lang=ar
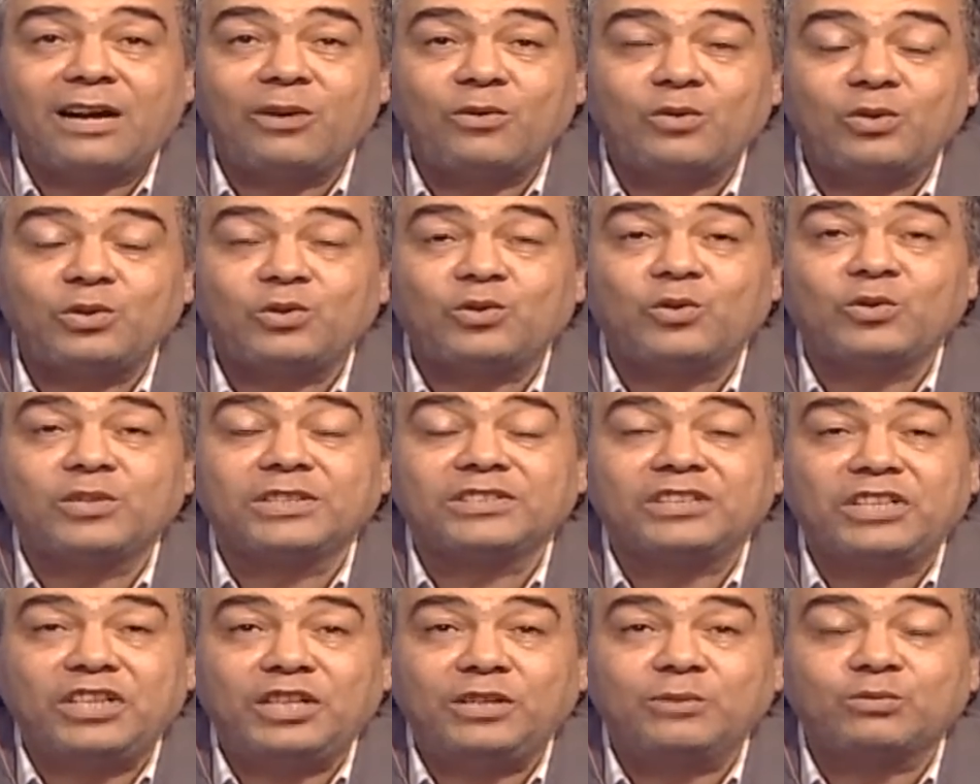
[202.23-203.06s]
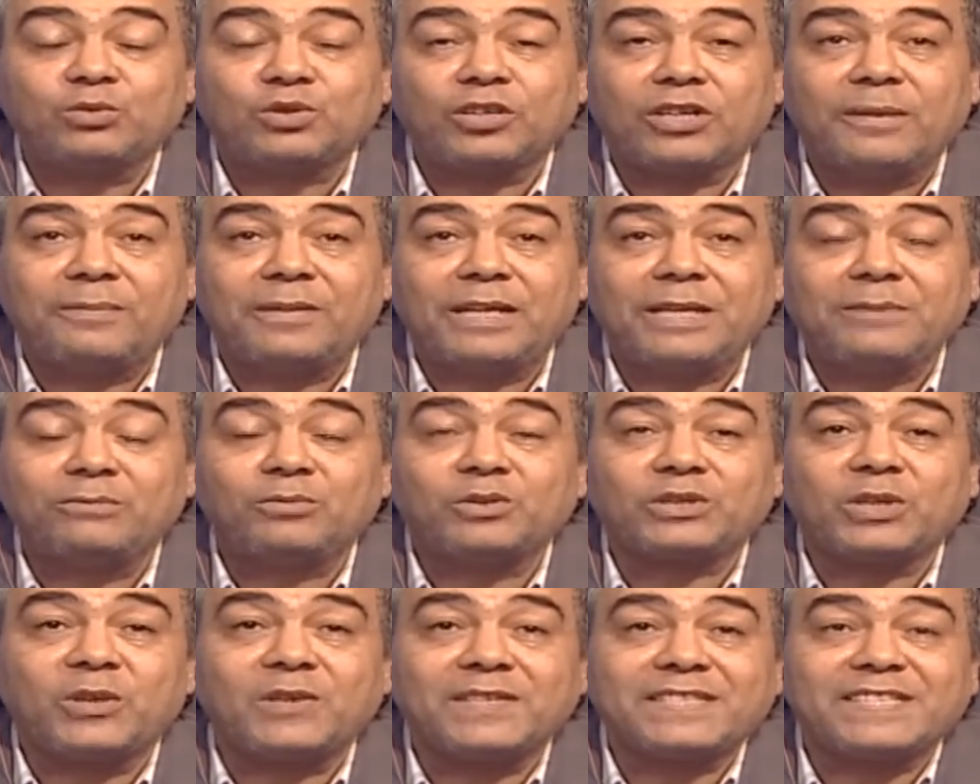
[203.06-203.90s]
آه، اقول كل ضلعين متقابلين
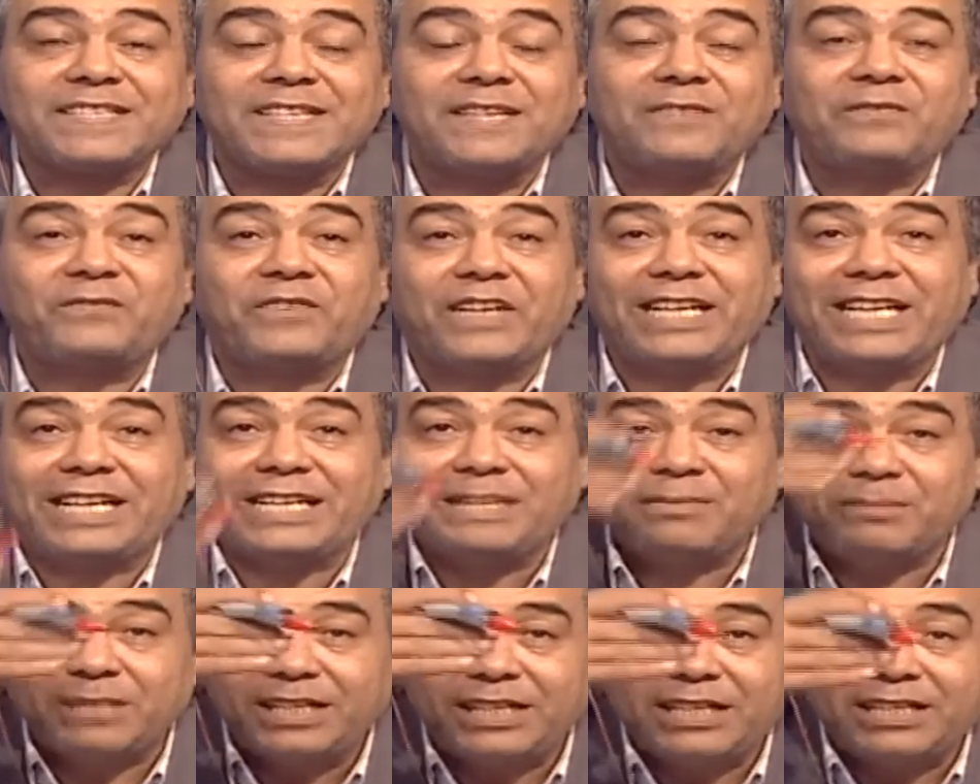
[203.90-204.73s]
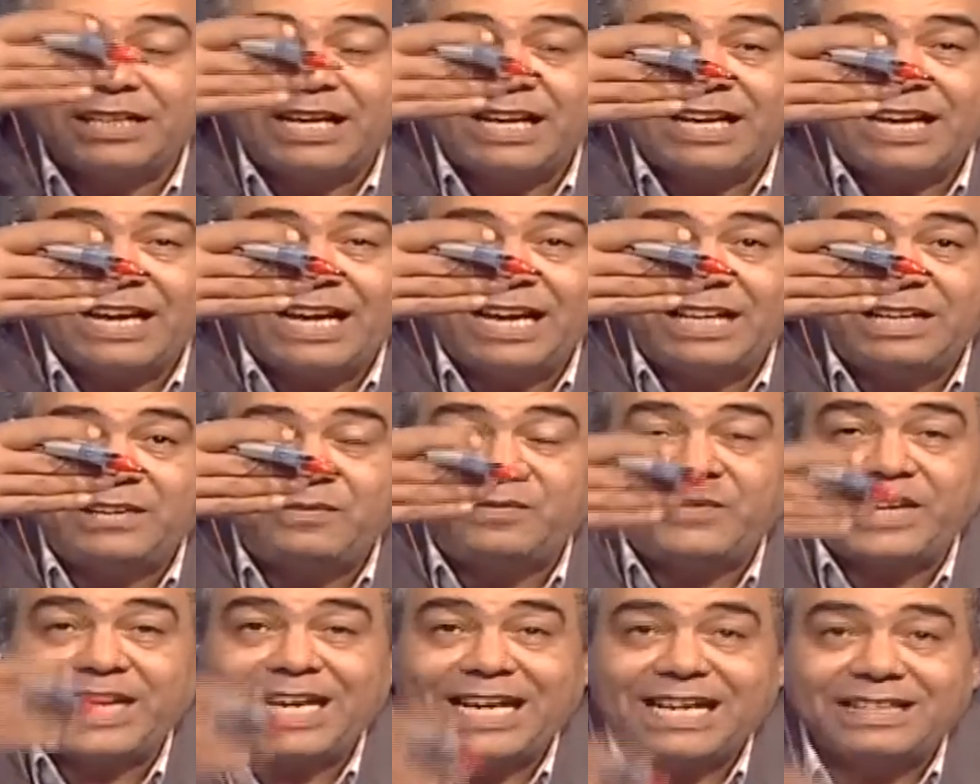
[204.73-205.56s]
متوازيين فلاقي ميل ا
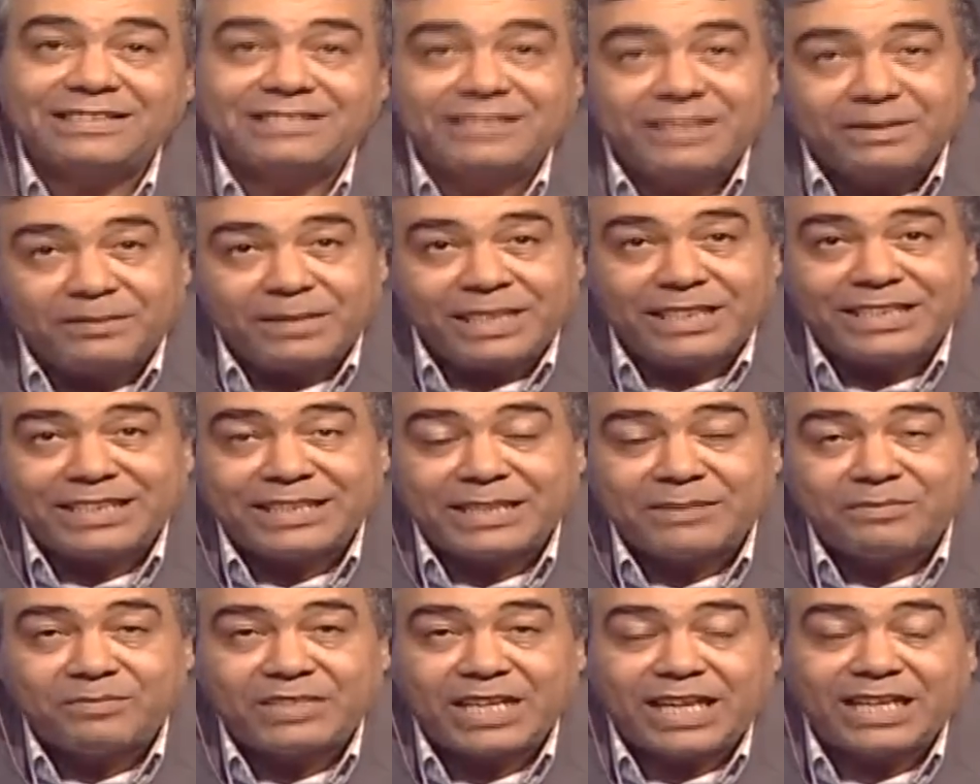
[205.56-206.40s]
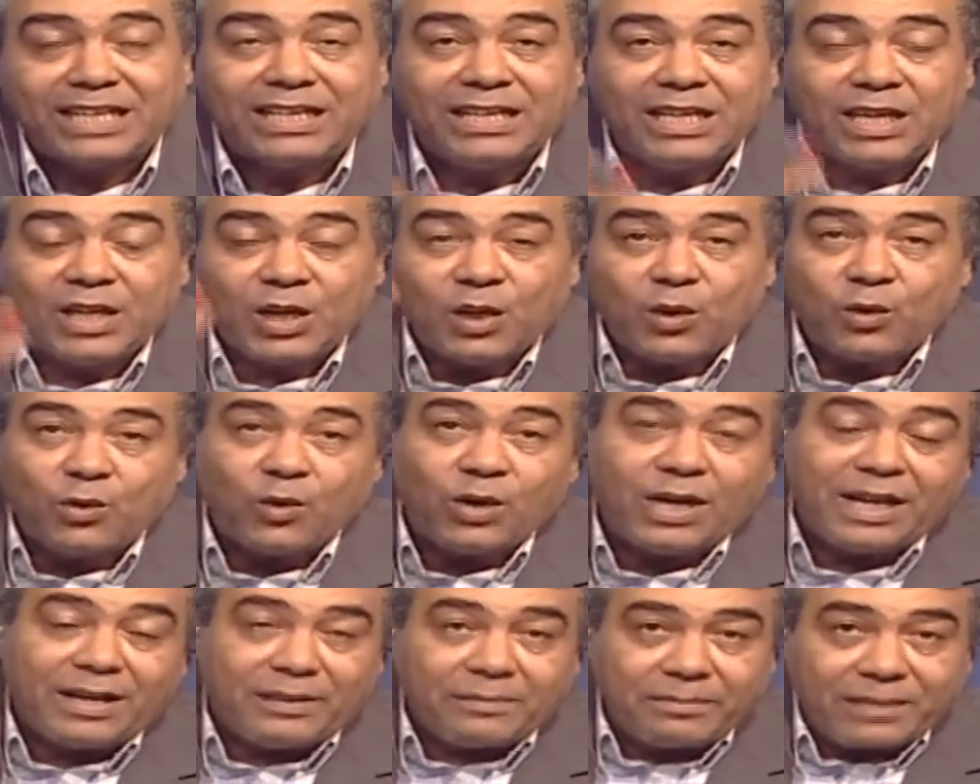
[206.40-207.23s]
ب قد ميل ج د
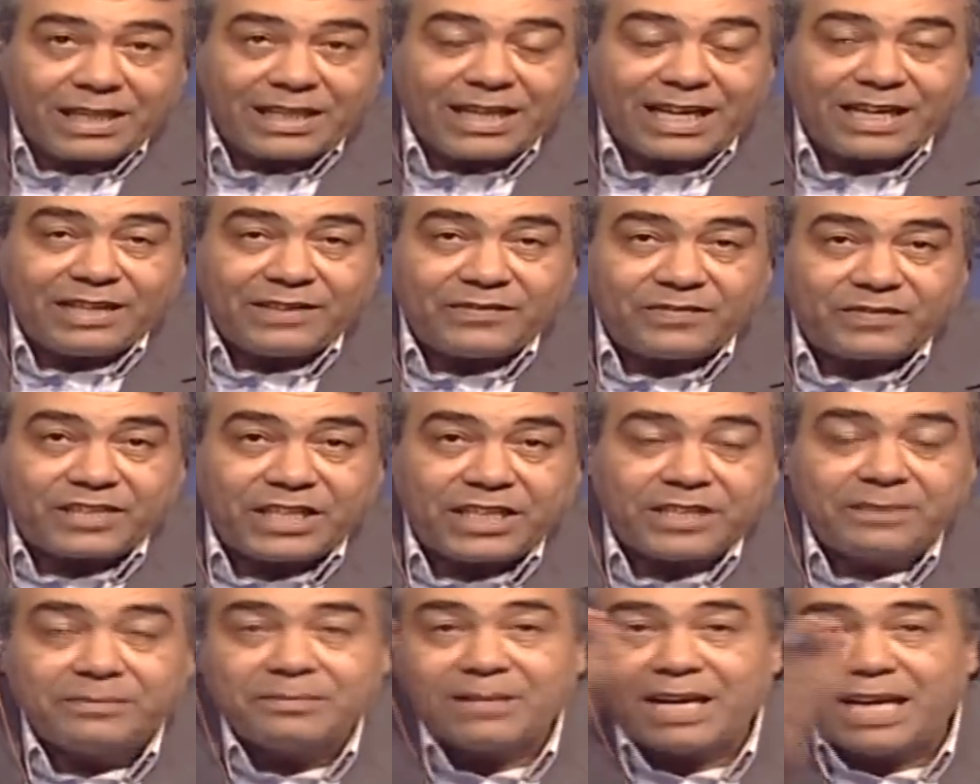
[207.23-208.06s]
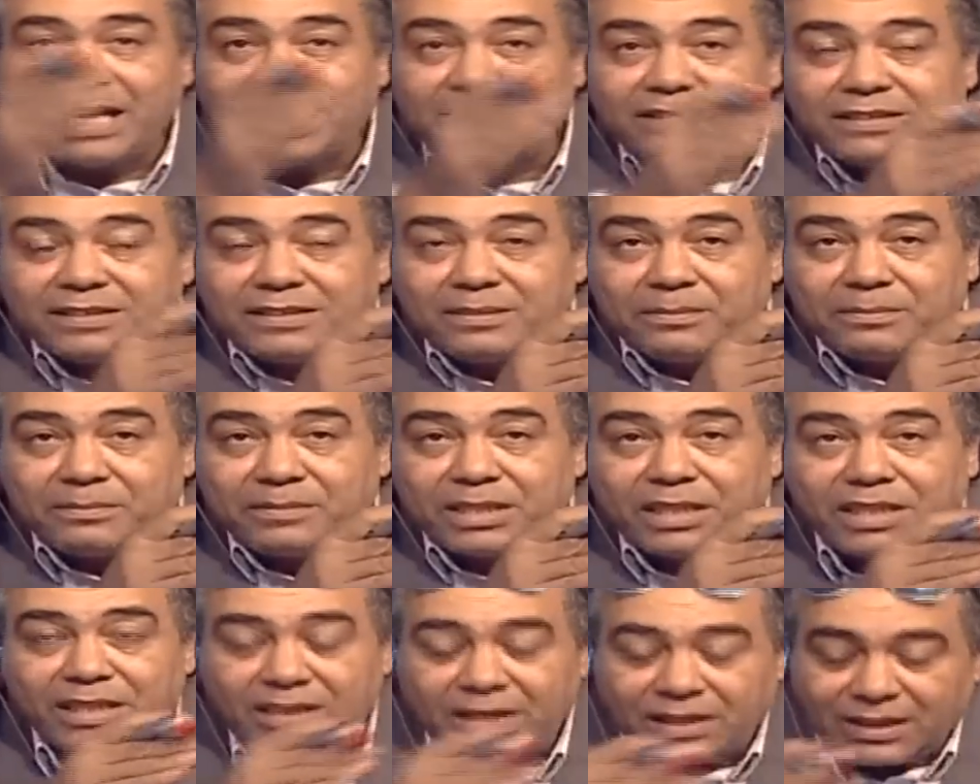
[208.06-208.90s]
وميل ا ج قد
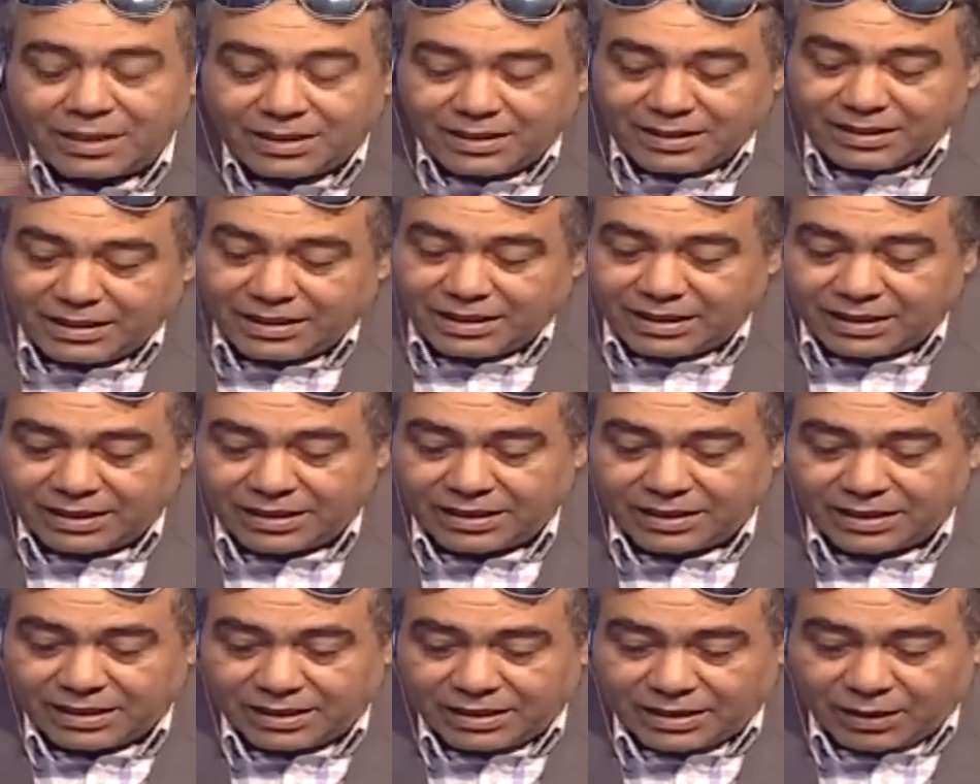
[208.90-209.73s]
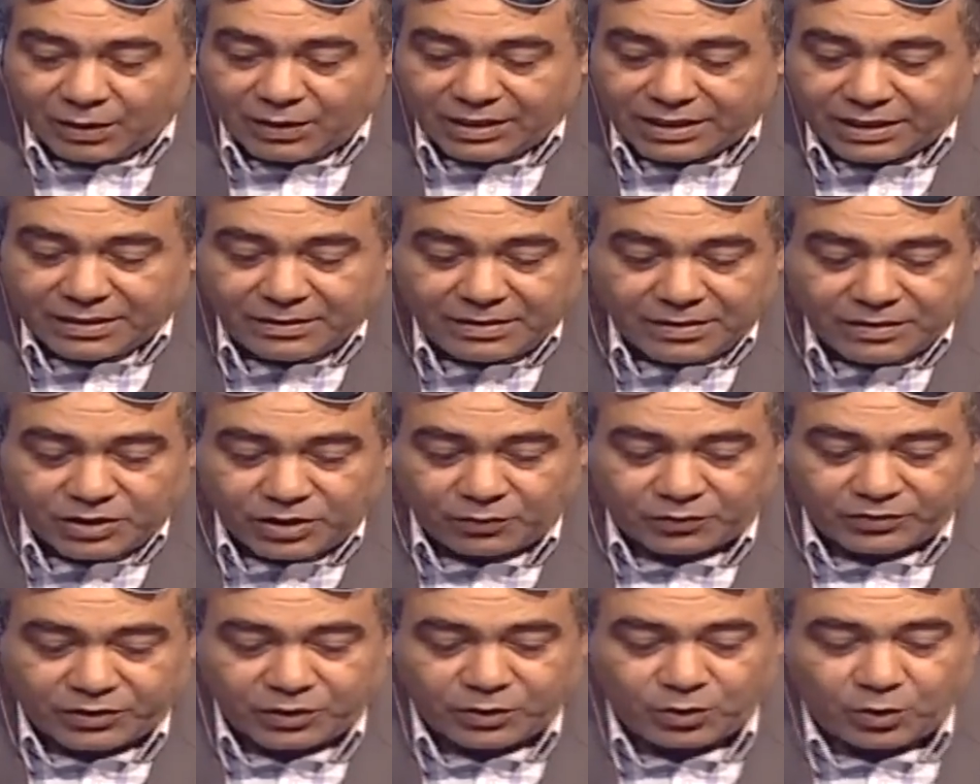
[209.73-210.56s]
ميل آه، لو انا
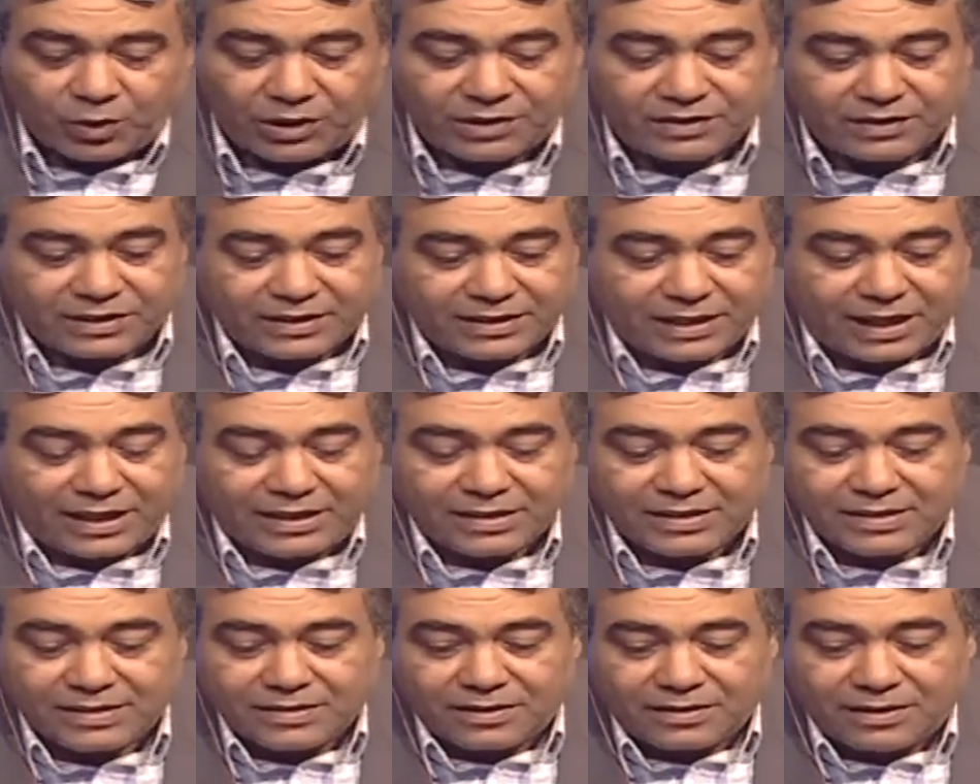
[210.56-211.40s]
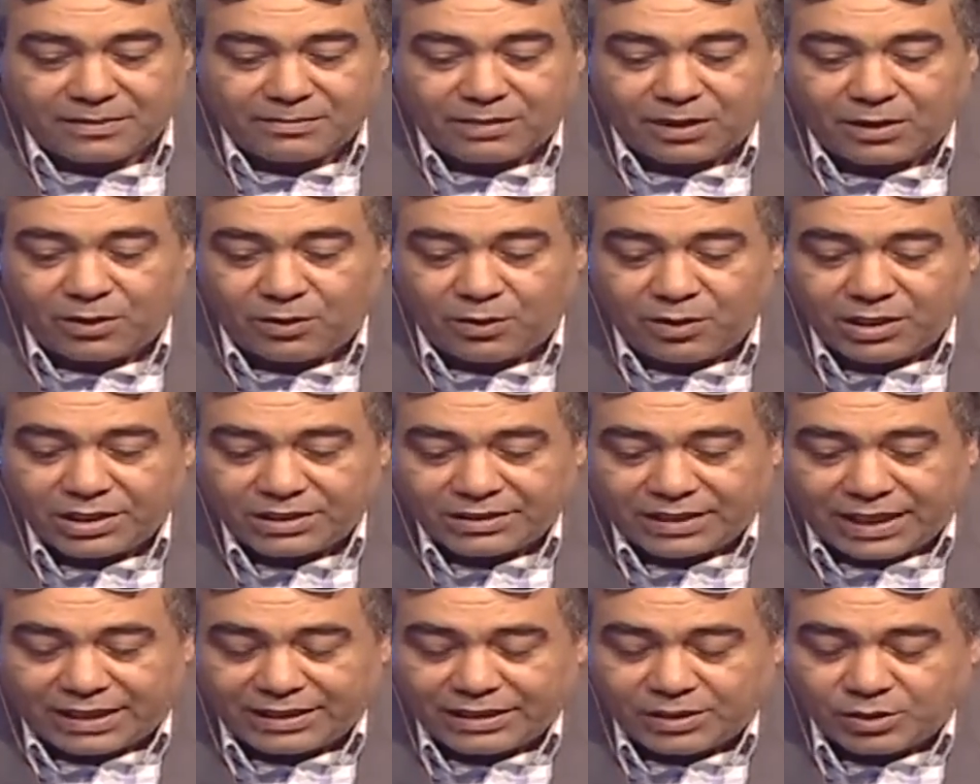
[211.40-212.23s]
شفت النقط كده على استقامه اهو
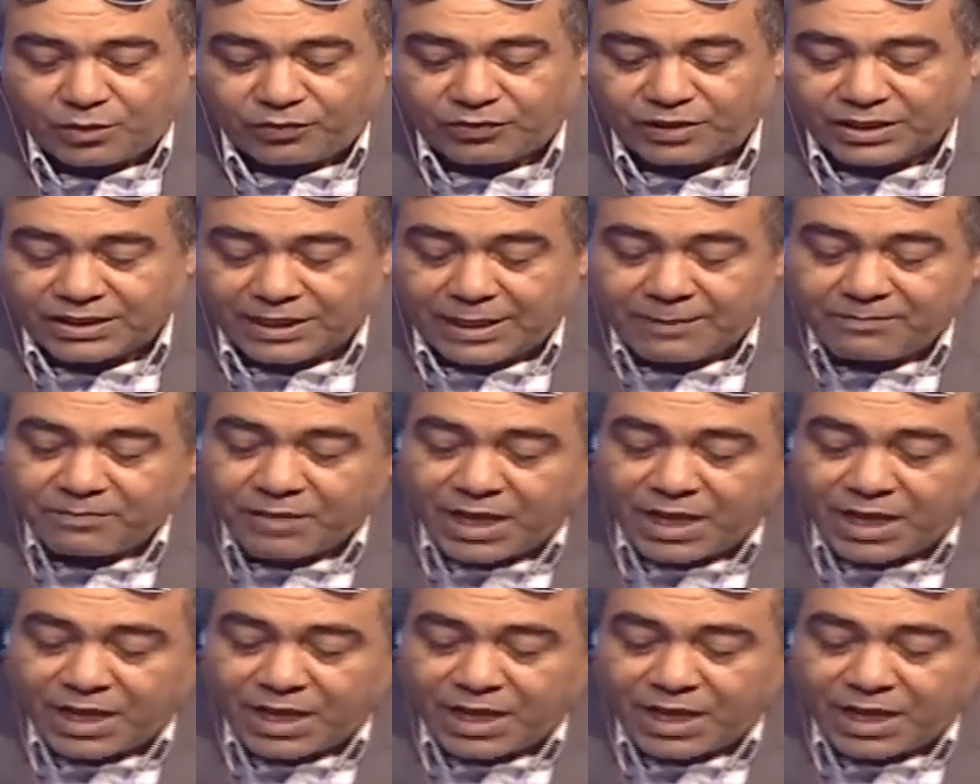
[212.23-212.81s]
تعالى شوف كده